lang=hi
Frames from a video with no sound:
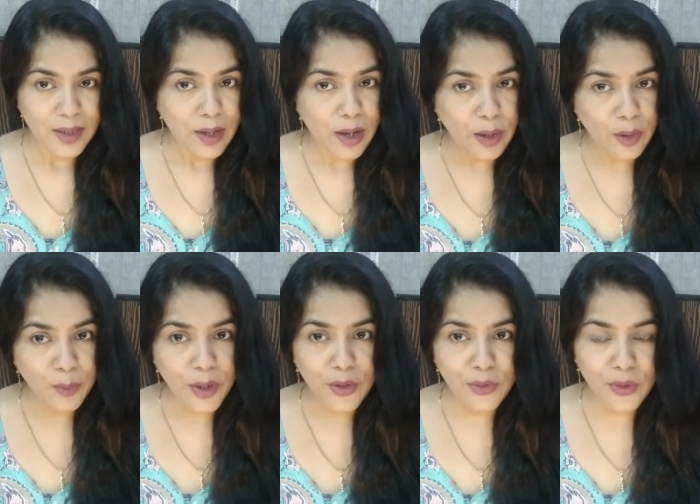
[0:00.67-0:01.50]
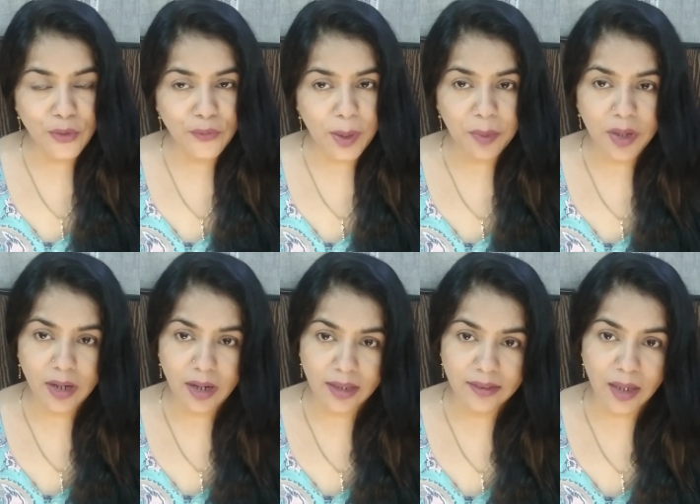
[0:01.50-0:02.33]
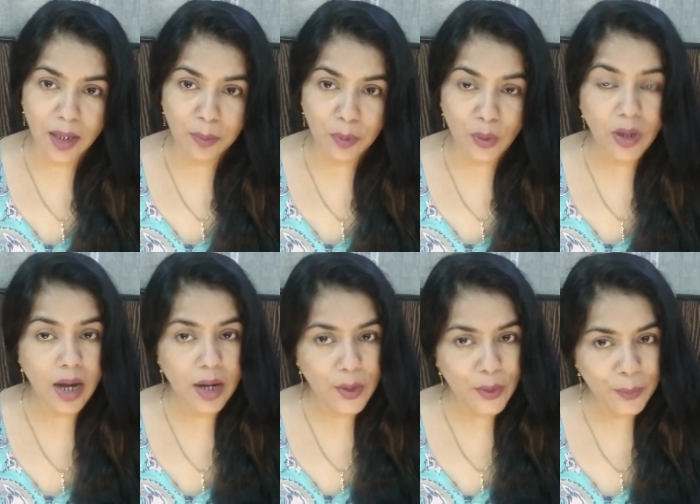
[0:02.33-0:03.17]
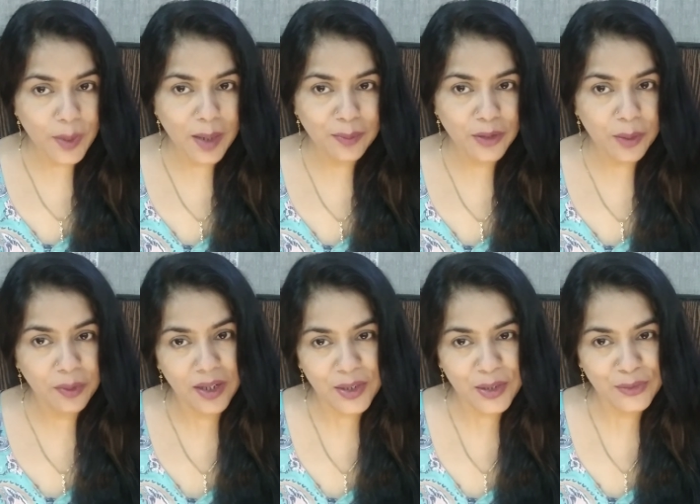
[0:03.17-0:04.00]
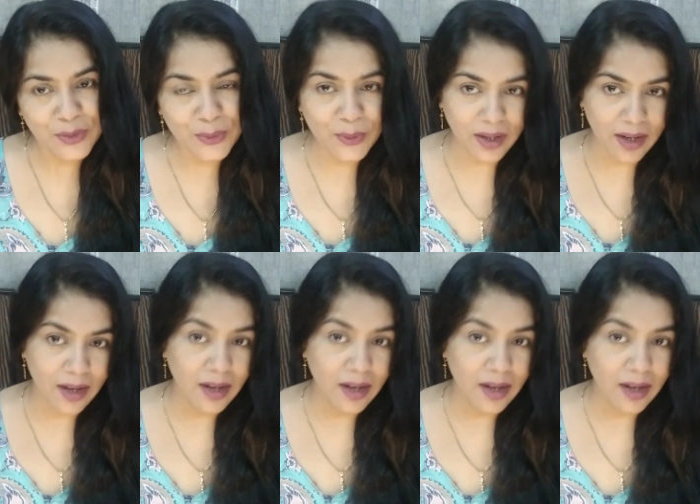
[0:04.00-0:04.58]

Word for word: हेलो माय यूट्यूब फैमिली कैसे हैं आप लोग आई होप कि आप सब खैरियत से होंगे